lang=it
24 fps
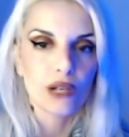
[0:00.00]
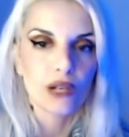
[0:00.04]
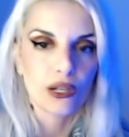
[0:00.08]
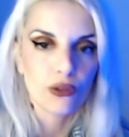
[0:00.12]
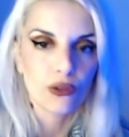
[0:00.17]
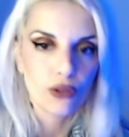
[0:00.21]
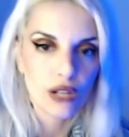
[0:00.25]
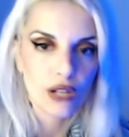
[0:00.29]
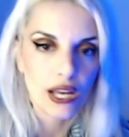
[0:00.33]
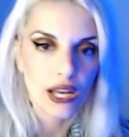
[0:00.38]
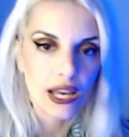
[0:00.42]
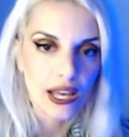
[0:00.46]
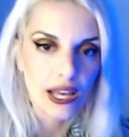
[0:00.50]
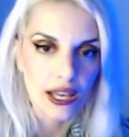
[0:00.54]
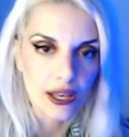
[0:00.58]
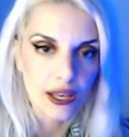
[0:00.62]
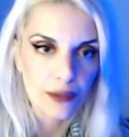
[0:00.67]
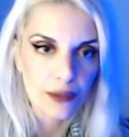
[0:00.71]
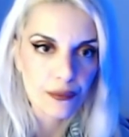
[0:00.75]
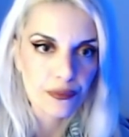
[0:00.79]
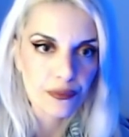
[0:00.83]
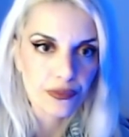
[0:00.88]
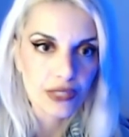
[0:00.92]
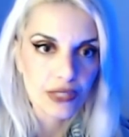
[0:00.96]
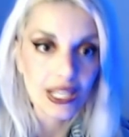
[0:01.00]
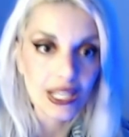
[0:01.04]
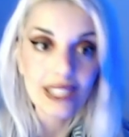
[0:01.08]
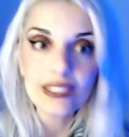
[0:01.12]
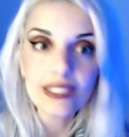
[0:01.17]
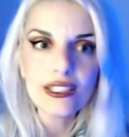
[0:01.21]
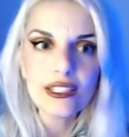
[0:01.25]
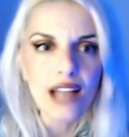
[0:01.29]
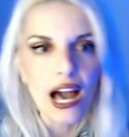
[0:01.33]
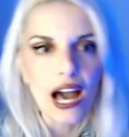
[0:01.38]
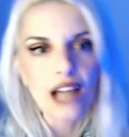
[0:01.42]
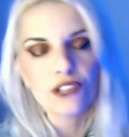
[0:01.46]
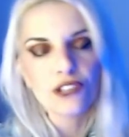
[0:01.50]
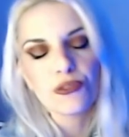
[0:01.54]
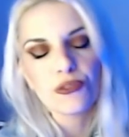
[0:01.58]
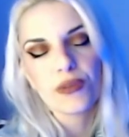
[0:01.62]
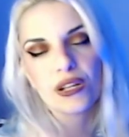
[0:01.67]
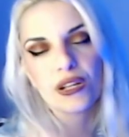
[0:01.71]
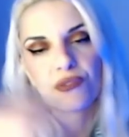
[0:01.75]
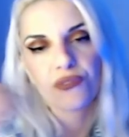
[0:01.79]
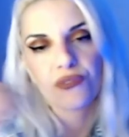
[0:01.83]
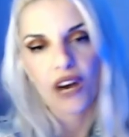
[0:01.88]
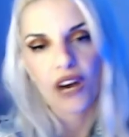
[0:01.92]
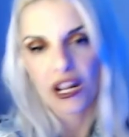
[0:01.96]
è mm, candidato per
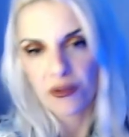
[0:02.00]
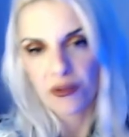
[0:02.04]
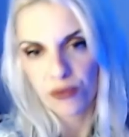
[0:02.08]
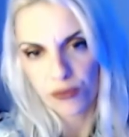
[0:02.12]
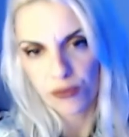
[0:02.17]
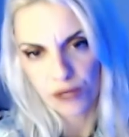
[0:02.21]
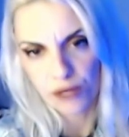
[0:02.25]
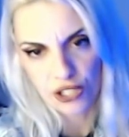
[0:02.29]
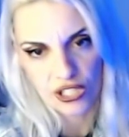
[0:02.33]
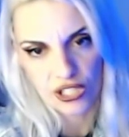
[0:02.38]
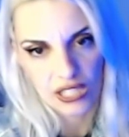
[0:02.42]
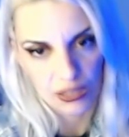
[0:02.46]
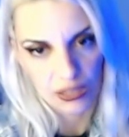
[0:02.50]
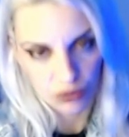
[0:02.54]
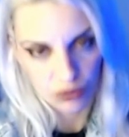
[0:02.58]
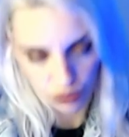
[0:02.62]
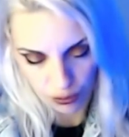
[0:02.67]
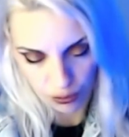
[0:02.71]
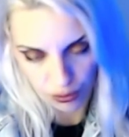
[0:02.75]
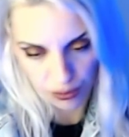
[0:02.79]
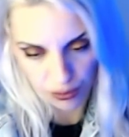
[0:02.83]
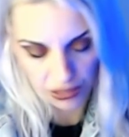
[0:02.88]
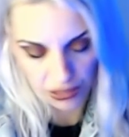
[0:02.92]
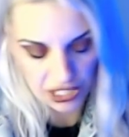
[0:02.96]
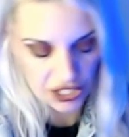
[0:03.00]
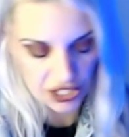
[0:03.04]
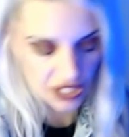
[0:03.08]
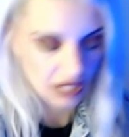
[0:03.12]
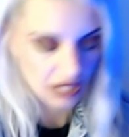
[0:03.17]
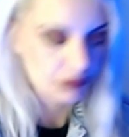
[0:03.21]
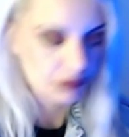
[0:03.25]
fare pubblicità su pubblicità.